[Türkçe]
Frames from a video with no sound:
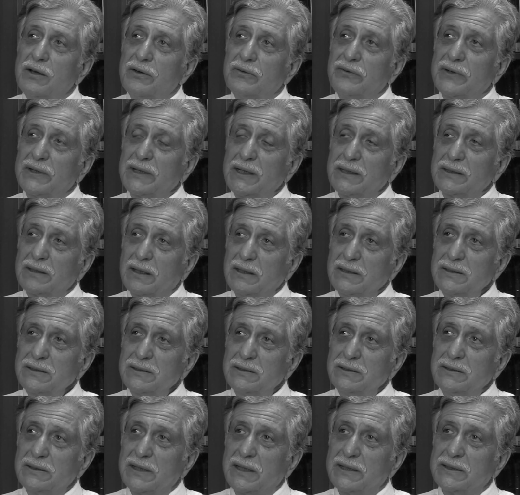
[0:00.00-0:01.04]
Fakat
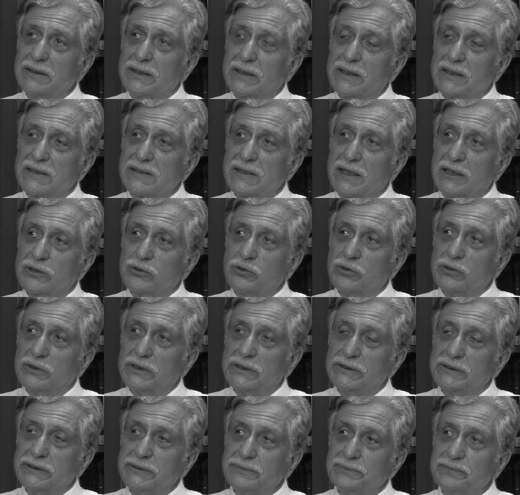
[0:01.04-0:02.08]
asıl enteresan
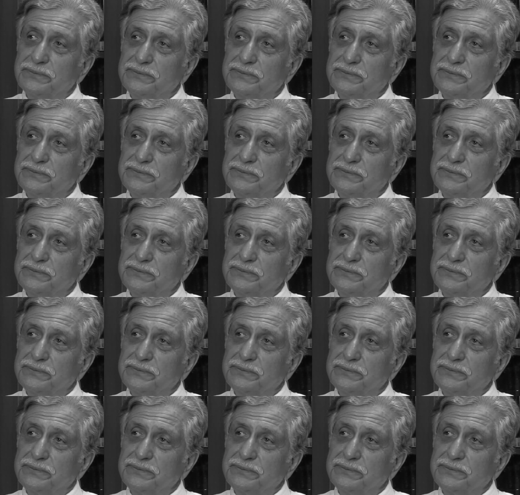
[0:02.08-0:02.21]
olanı